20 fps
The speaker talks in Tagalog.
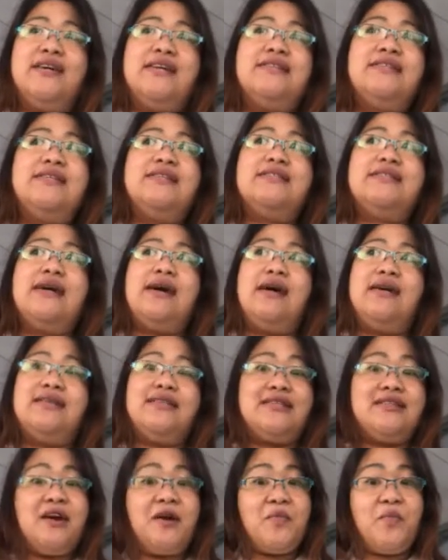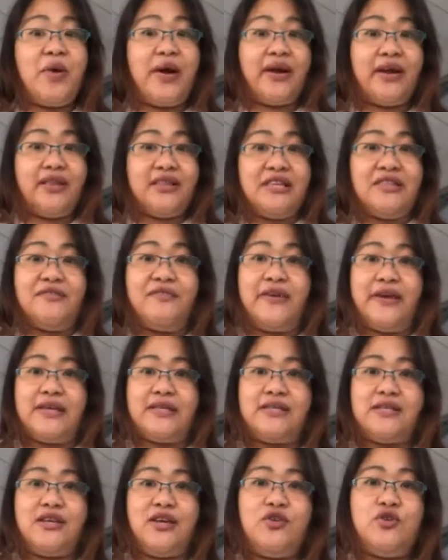Kasi sa stock market
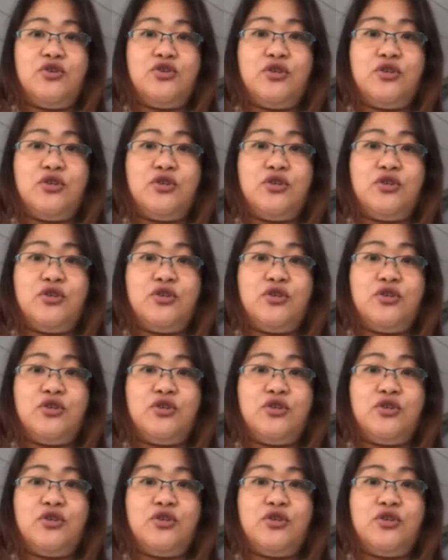investing,